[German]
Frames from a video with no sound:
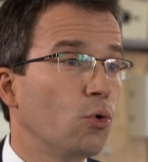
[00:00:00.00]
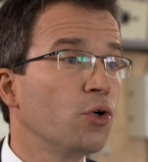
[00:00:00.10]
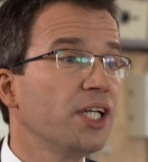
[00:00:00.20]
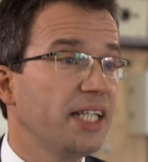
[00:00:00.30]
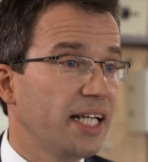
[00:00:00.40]

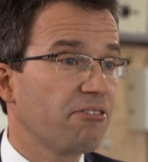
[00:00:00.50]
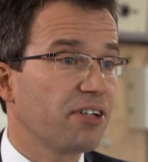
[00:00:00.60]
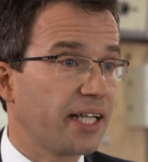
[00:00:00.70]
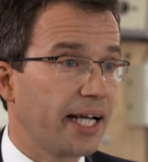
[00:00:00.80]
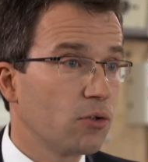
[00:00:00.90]
ohne jede
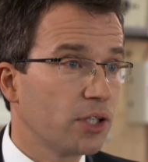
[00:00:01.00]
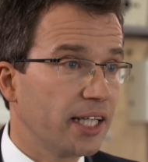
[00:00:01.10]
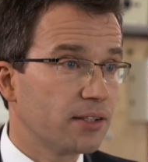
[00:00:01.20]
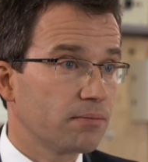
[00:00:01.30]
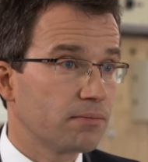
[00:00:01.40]
Verdrängung
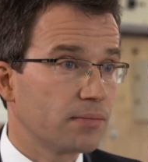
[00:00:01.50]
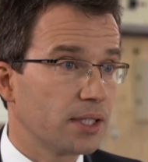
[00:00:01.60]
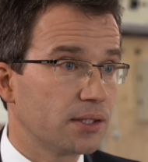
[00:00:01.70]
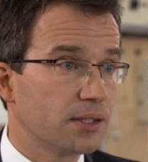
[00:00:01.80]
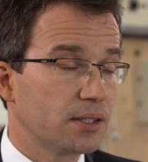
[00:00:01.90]
geht,
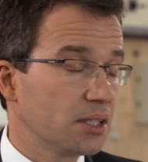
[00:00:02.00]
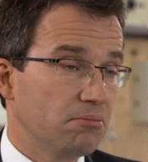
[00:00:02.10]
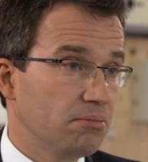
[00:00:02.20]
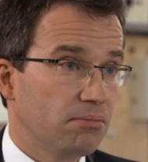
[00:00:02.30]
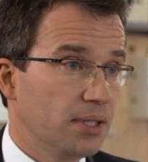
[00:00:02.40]
das ist,
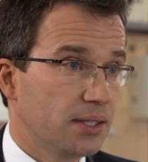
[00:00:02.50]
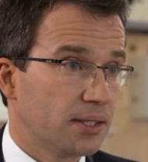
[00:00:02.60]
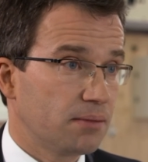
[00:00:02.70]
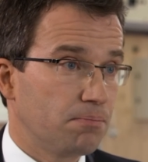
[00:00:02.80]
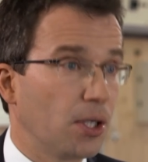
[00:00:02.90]
ist
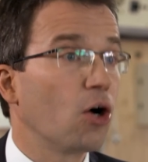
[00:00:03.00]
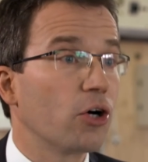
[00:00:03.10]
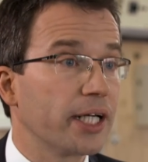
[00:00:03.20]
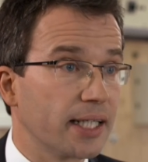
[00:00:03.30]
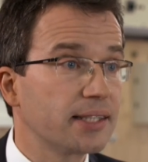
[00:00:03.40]

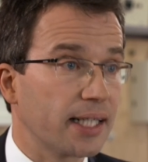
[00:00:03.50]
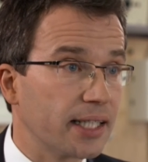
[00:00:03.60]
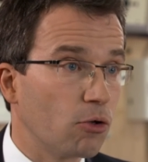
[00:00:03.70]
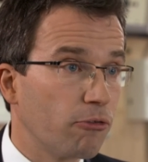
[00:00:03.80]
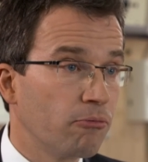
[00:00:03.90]
blauäugig, sage
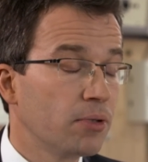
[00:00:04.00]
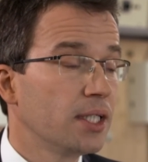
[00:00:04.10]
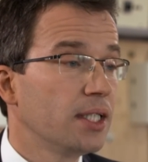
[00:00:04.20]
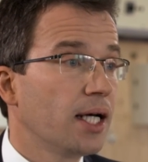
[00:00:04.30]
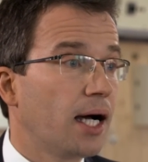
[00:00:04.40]
ich offen.
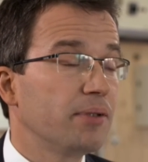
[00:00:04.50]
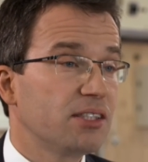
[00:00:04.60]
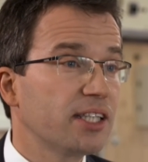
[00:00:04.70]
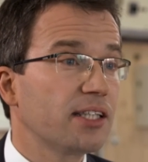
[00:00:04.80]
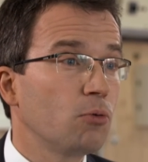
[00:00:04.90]
Aber
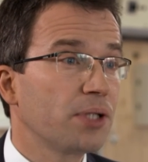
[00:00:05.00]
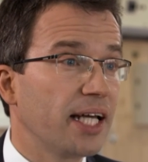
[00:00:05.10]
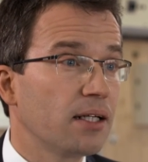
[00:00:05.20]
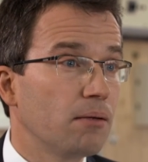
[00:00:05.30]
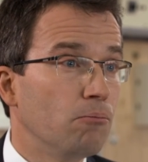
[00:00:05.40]
es wird darum
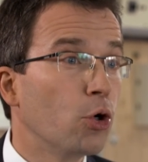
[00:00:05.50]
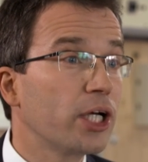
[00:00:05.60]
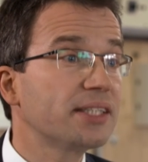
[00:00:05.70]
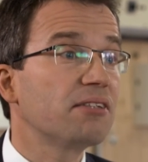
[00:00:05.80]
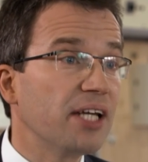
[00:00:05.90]
gehen,
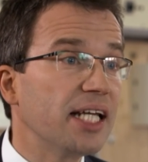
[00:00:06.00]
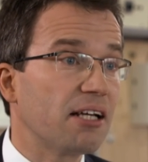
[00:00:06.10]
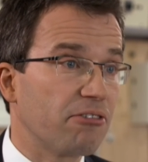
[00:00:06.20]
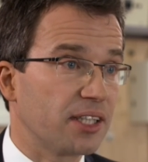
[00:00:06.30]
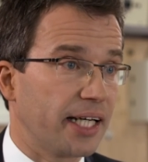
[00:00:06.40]
möglichst
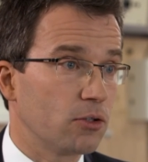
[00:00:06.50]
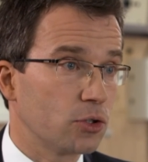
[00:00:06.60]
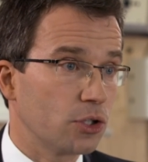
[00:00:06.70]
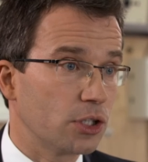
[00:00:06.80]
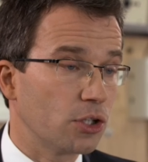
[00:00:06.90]
wenig
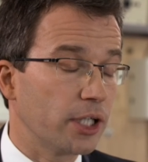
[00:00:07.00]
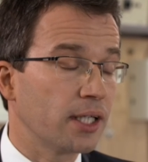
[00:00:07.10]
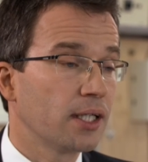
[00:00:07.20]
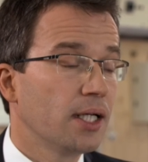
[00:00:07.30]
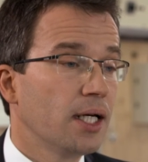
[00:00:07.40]
Verdrängung zu
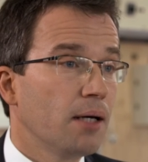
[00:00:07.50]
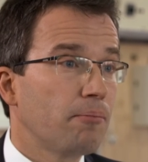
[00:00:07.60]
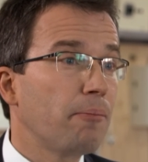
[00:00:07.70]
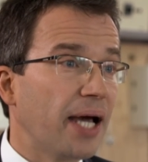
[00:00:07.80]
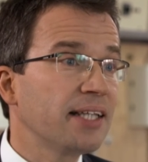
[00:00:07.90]
erzeugen.
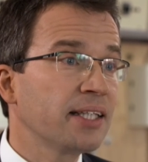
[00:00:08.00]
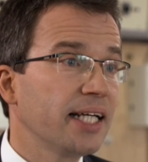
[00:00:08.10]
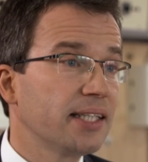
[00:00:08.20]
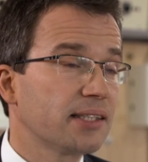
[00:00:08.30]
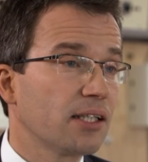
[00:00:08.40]
Bei beiden
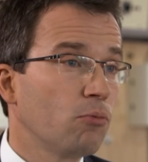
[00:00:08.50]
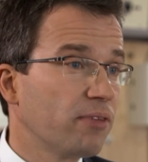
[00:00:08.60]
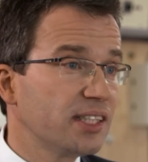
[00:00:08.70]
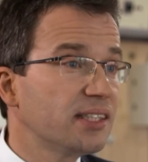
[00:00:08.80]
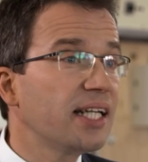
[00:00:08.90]
geht es darum,
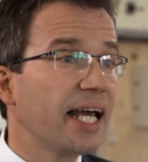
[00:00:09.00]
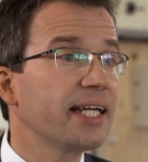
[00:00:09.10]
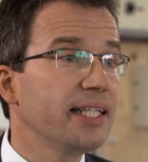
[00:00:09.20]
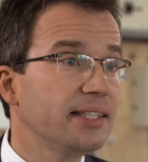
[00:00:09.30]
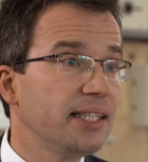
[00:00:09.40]
was ist denn
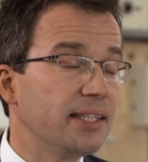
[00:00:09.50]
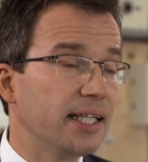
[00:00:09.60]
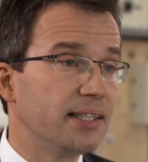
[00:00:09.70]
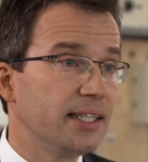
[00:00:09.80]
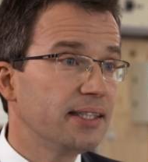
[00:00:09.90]
eigentlich die
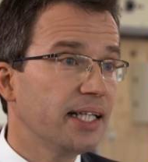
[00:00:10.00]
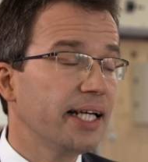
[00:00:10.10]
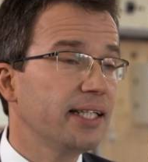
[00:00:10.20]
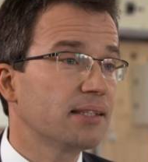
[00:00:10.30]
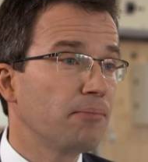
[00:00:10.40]
Idee? Die
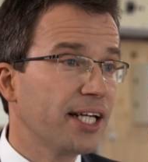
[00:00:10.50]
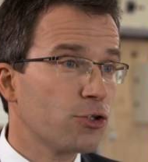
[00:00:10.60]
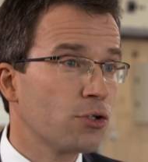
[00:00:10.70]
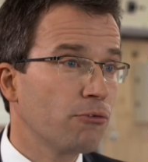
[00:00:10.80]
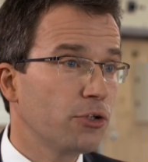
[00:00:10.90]
Idee ist
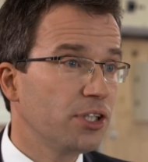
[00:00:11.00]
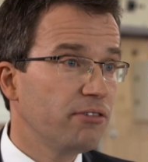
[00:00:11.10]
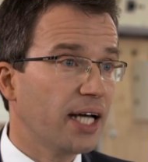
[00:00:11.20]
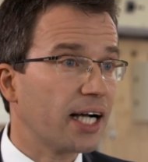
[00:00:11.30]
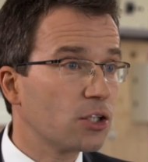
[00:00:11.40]
Menschen, für die
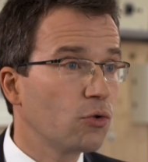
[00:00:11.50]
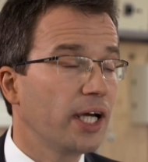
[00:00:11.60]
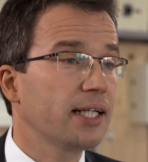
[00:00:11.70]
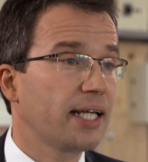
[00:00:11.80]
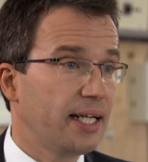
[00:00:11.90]
wir
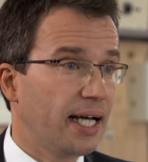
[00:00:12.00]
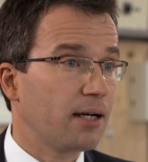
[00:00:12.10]
aktuell keine